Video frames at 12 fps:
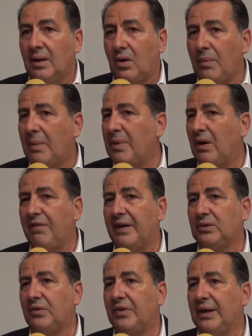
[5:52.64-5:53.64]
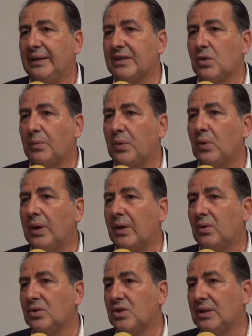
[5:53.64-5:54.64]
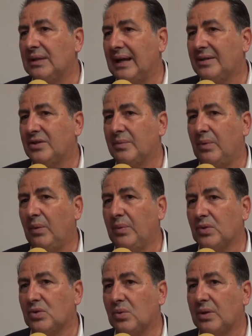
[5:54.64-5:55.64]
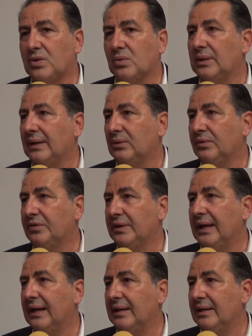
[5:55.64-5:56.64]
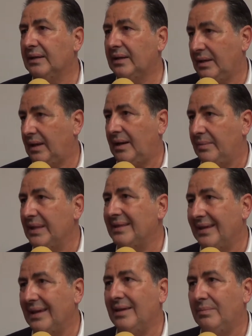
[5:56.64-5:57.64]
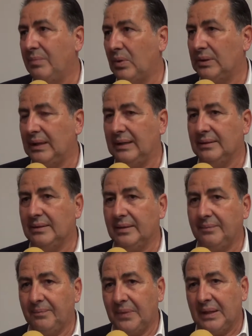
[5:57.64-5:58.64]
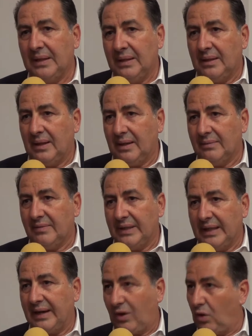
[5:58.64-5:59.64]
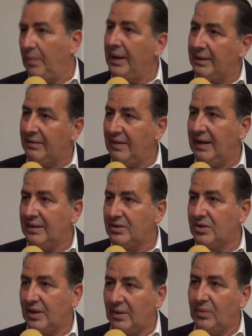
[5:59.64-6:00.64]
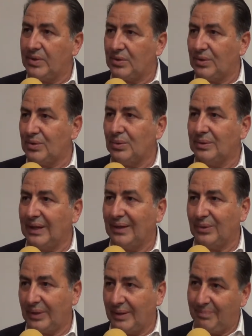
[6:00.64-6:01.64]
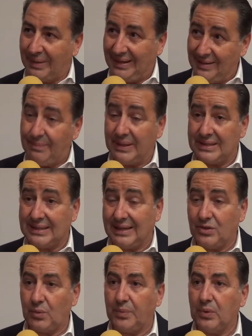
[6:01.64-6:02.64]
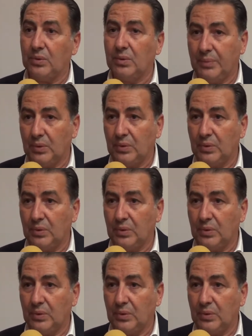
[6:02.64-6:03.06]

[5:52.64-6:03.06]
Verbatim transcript: Come abbiamo fatto fino adesso, più che concentrarci proprio sul risultato finale, che chiaramente è importante. Vedere come arrivarci a questo risultato, che è il passaggio più, più